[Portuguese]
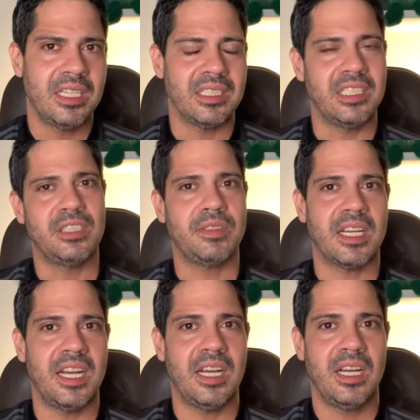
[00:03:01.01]

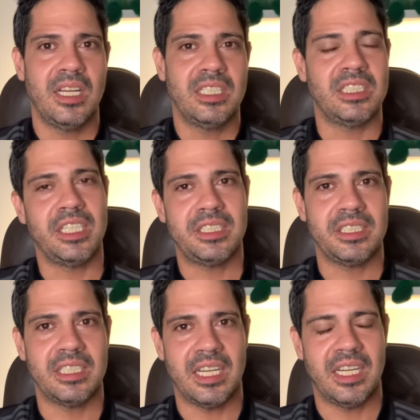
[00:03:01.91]
identificar
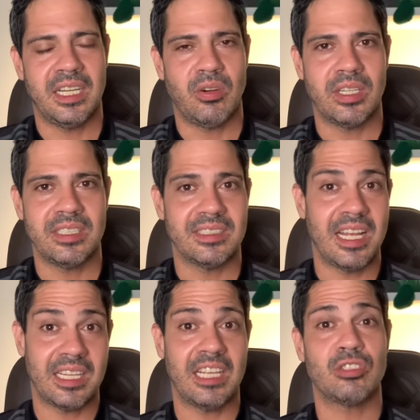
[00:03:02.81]
gente da organizada que é